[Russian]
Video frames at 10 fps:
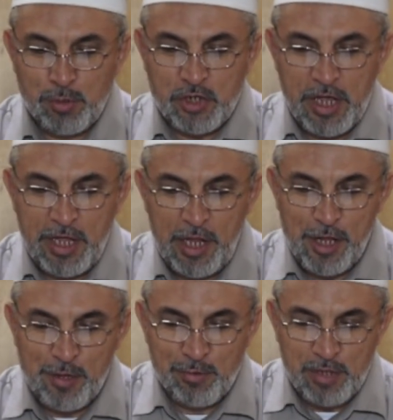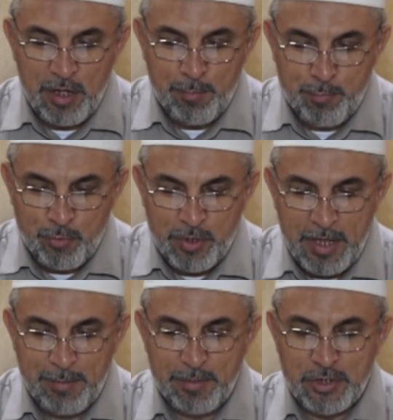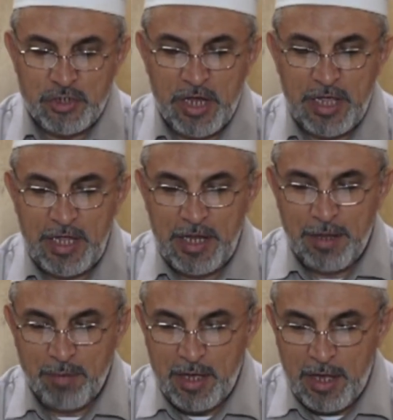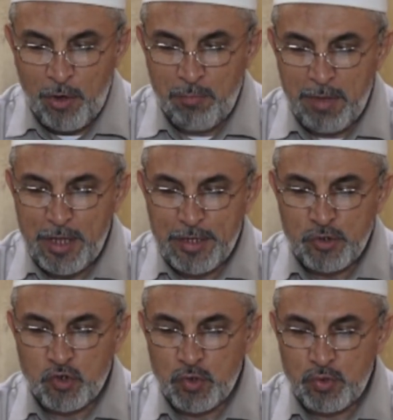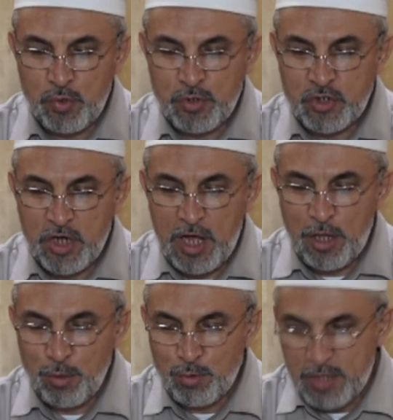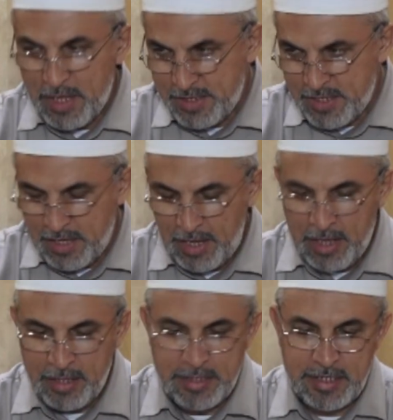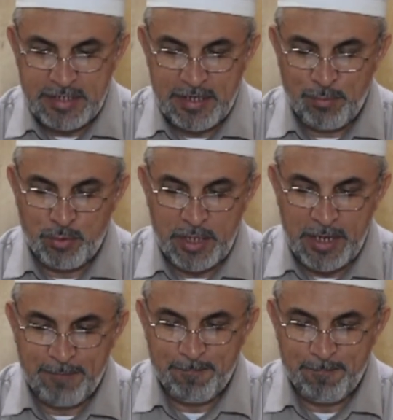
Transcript: Чем больше человек боится Аллаха, тем больше он понимает, где есть истинная маслаха, а где его